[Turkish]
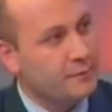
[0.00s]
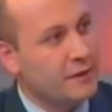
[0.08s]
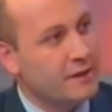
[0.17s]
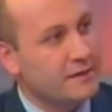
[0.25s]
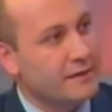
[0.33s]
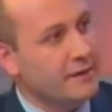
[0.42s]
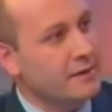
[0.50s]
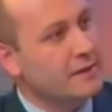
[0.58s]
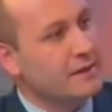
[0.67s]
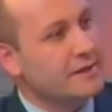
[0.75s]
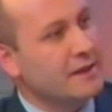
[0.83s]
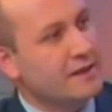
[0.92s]
yönetmeliğinde
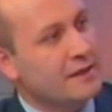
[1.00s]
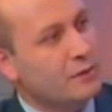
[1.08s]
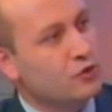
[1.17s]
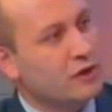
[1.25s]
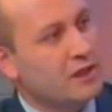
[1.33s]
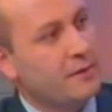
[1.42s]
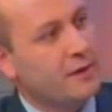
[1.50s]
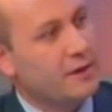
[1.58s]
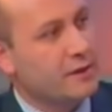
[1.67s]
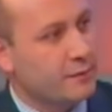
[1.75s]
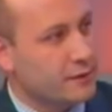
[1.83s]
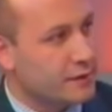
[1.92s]
yeniden
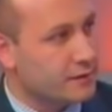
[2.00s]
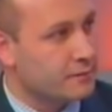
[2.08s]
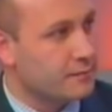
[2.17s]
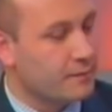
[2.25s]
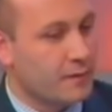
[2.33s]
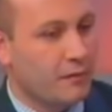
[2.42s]
düzenlemeler yapılsın.